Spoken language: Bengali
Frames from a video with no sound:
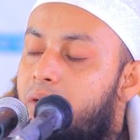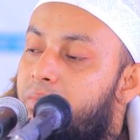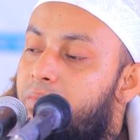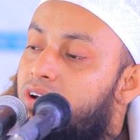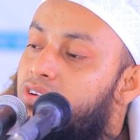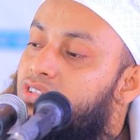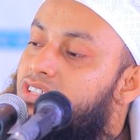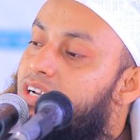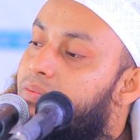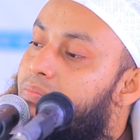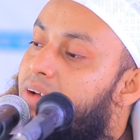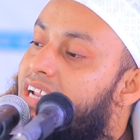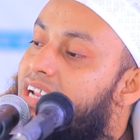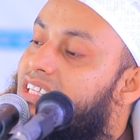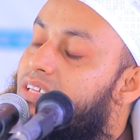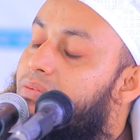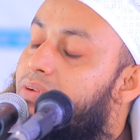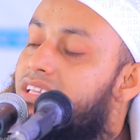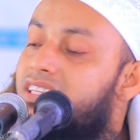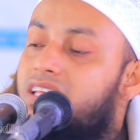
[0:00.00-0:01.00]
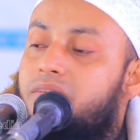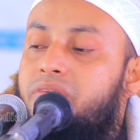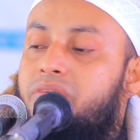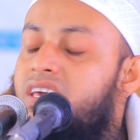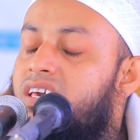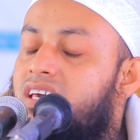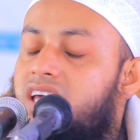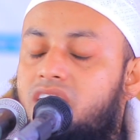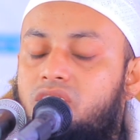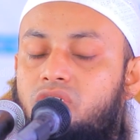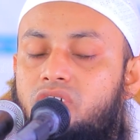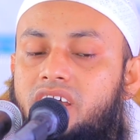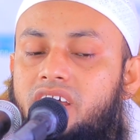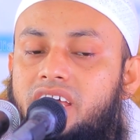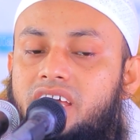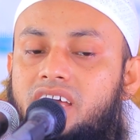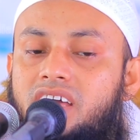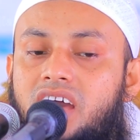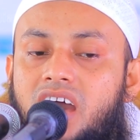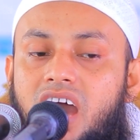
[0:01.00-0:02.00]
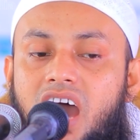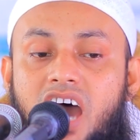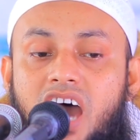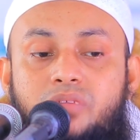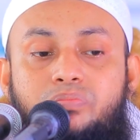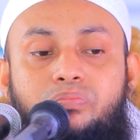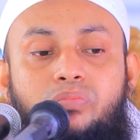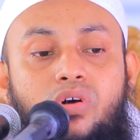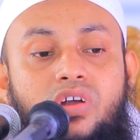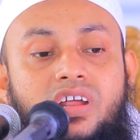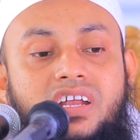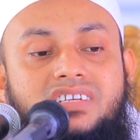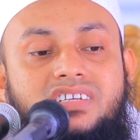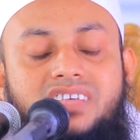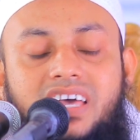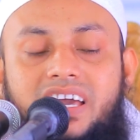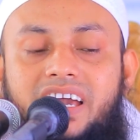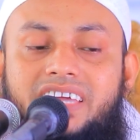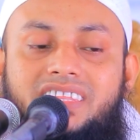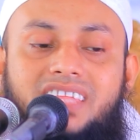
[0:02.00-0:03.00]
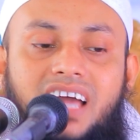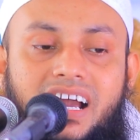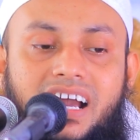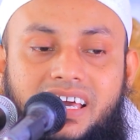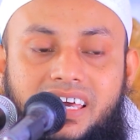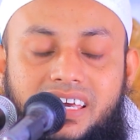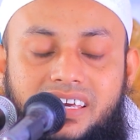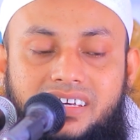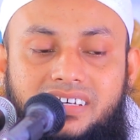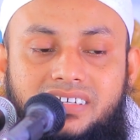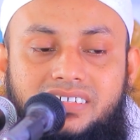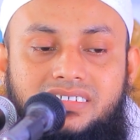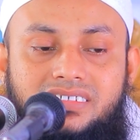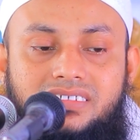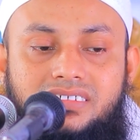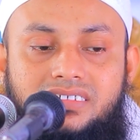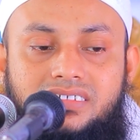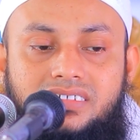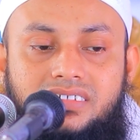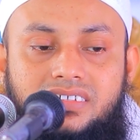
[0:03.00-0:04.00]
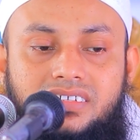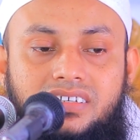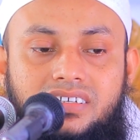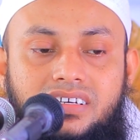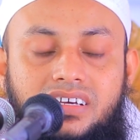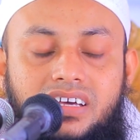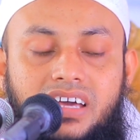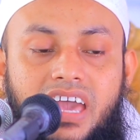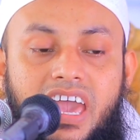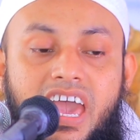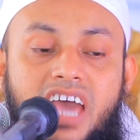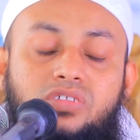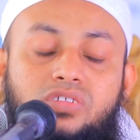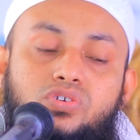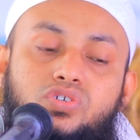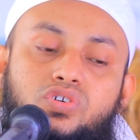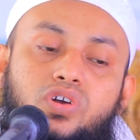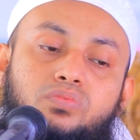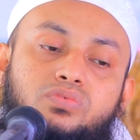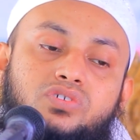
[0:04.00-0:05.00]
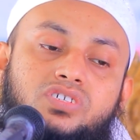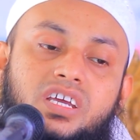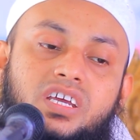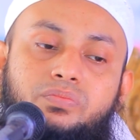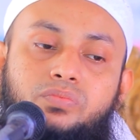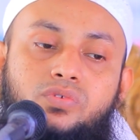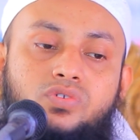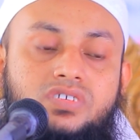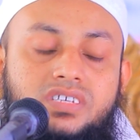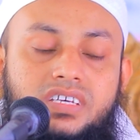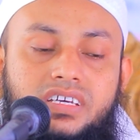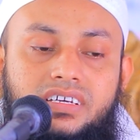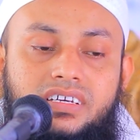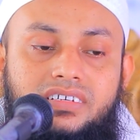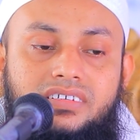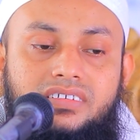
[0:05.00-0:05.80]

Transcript: মানুষের বাড়িতে বাড়িতে ভিক্ষা করে আর পরের জায়গায় থাকে এত সমস্যায় পড়ছে